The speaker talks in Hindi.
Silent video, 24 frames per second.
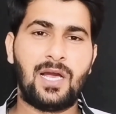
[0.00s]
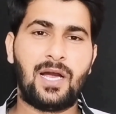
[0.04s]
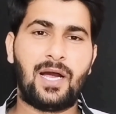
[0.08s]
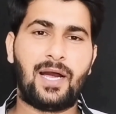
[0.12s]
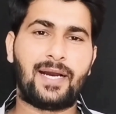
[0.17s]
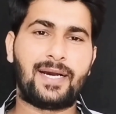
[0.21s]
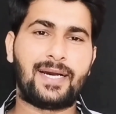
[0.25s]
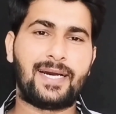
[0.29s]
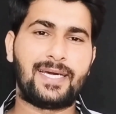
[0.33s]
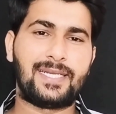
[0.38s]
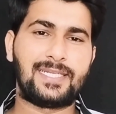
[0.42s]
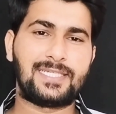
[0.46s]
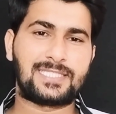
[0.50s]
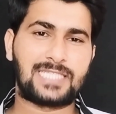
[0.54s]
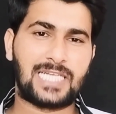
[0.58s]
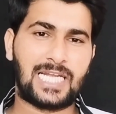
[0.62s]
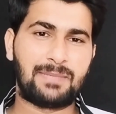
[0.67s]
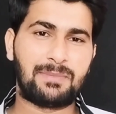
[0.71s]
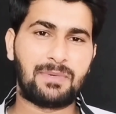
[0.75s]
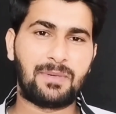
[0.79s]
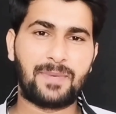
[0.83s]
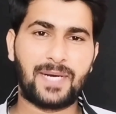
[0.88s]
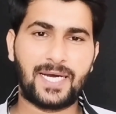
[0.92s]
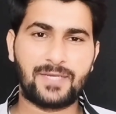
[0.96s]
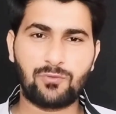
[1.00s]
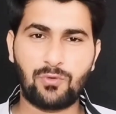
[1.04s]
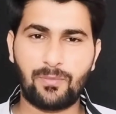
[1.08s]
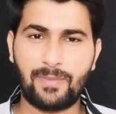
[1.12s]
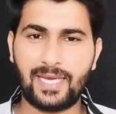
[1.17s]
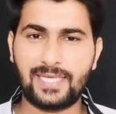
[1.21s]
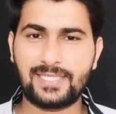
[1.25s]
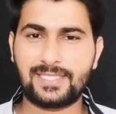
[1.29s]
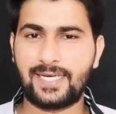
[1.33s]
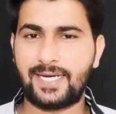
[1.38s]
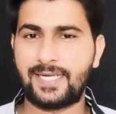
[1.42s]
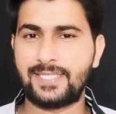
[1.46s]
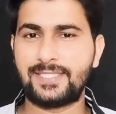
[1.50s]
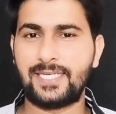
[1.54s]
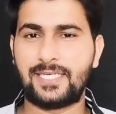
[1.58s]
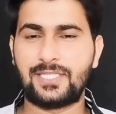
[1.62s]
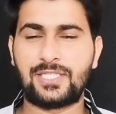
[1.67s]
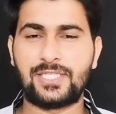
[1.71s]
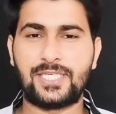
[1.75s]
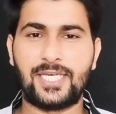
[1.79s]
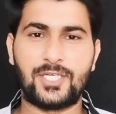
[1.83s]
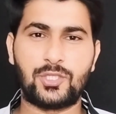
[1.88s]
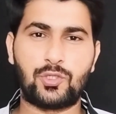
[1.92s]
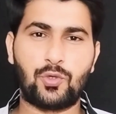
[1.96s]
अगर इस्लामाबाद वो मैच हार
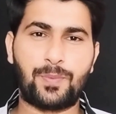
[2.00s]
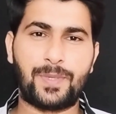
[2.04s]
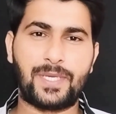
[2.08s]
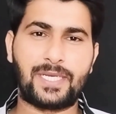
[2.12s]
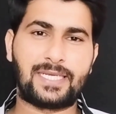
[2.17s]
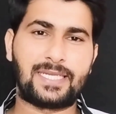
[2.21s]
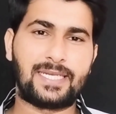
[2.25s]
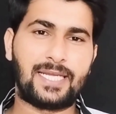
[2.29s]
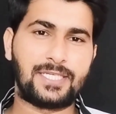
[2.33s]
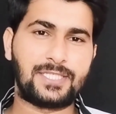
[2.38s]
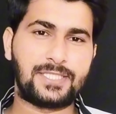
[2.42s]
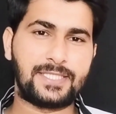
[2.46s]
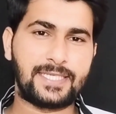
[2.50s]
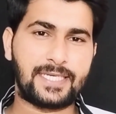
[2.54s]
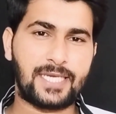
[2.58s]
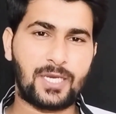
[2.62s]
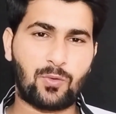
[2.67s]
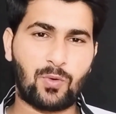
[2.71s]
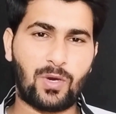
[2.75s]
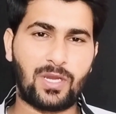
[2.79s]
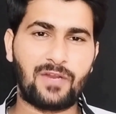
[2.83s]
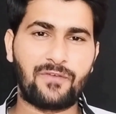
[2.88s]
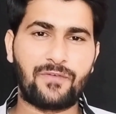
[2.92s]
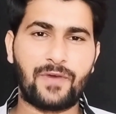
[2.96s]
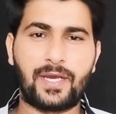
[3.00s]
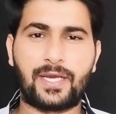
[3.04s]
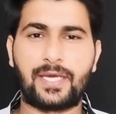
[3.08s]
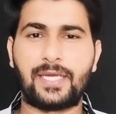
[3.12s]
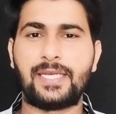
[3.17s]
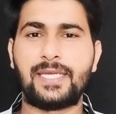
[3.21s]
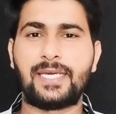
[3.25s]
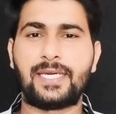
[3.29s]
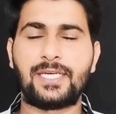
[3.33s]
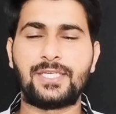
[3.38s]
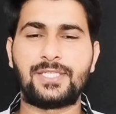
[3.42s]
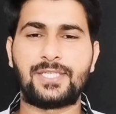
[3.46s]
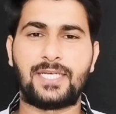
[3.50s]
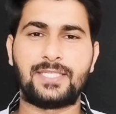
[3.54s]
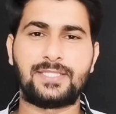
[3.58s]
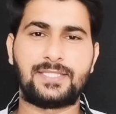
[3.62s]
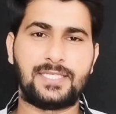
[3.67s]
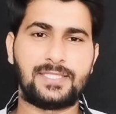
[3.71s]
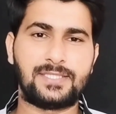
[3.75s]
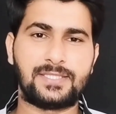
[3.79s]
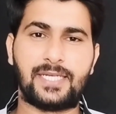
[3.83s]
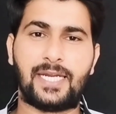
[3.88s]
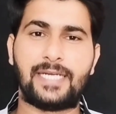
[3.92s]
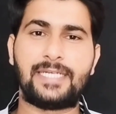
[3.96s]
जाती है तो फिर कराची के क्वालिफाई करने के
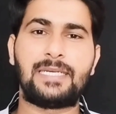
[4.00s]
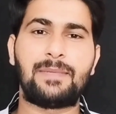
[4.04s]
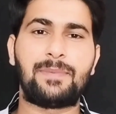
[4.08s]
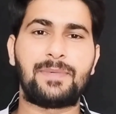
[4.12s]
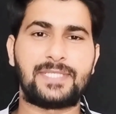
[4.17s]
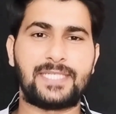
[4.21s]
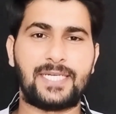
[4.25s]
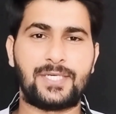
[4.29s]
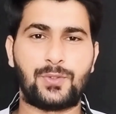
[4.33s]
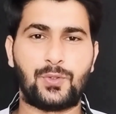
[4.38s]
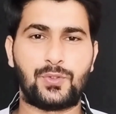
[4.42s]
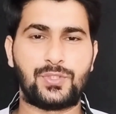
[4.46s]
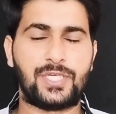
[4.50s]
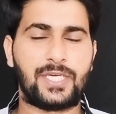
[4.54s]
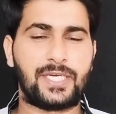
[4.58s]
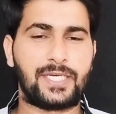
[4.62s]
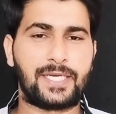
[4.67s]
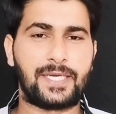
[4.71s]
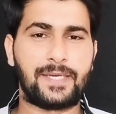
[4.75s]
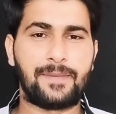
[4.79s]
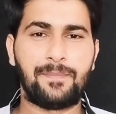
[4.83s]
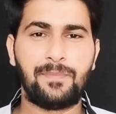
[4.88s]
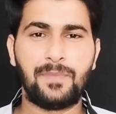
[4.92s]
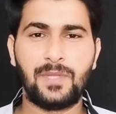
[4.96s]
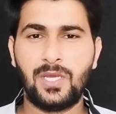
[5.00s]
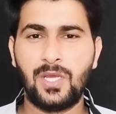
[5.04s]
चांसेस 90 परसेंट हो जाएंगे